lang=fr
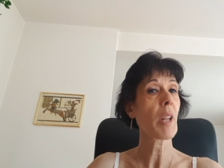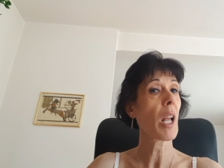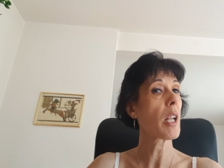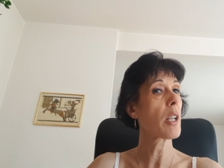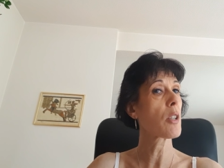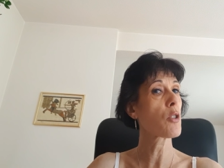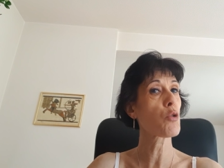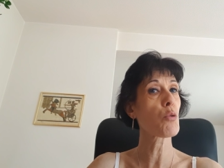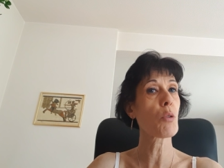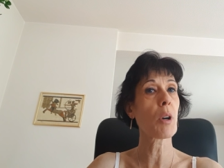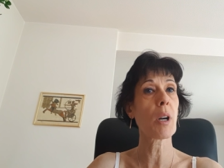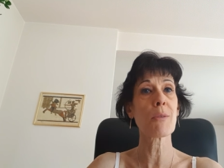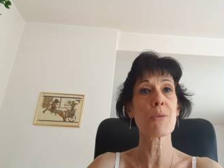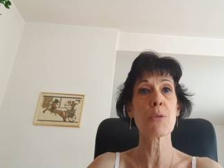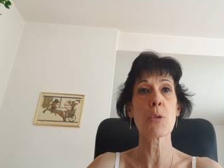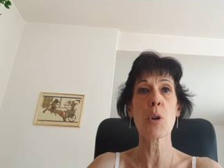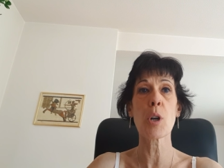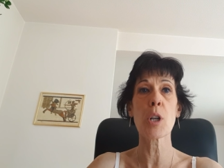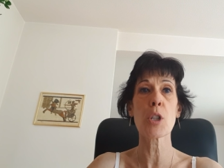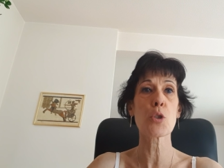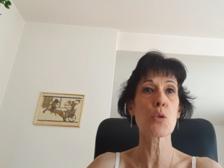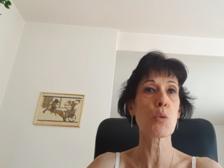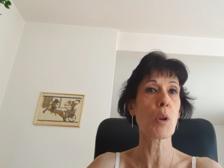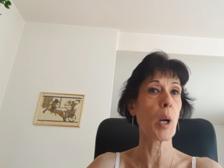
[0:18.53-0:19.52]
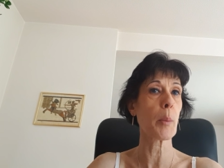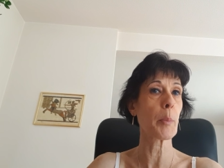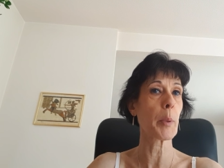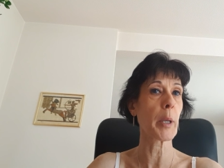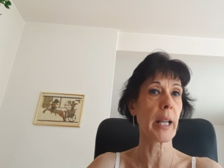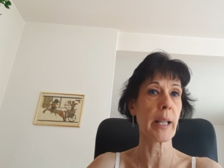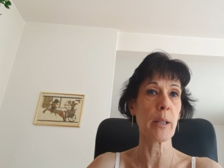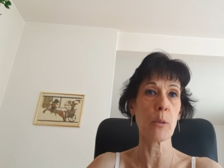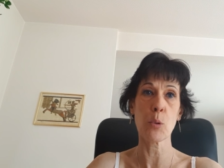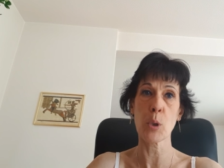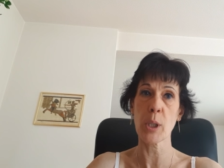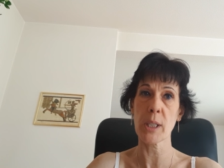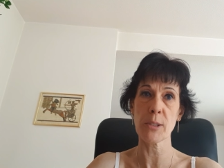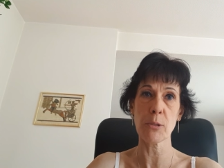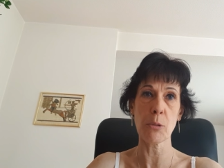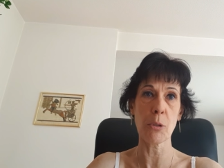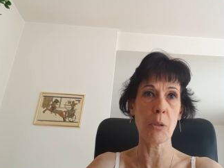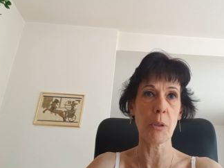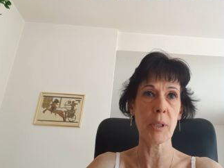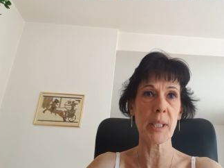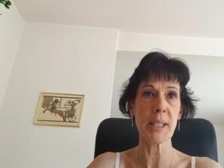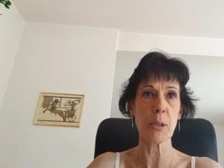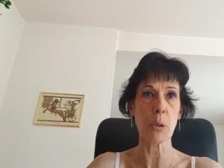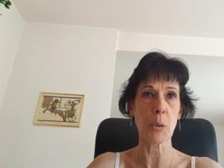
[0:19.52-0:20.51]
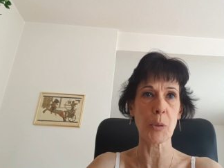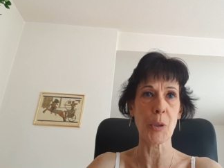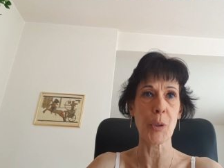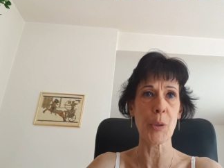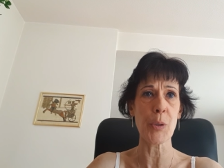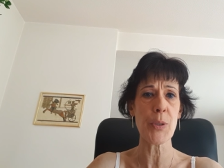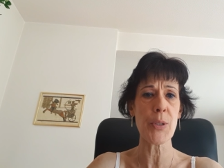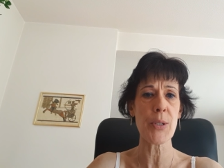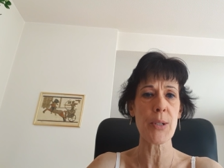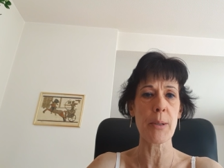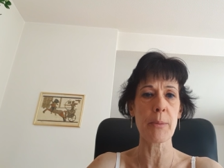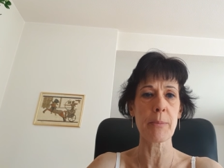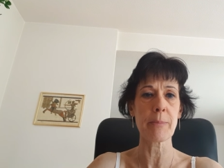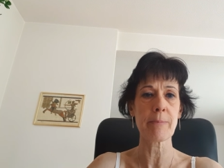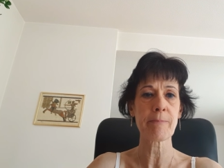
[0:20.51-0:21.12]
Un jour avant, un jour après, on reste dans les tendances.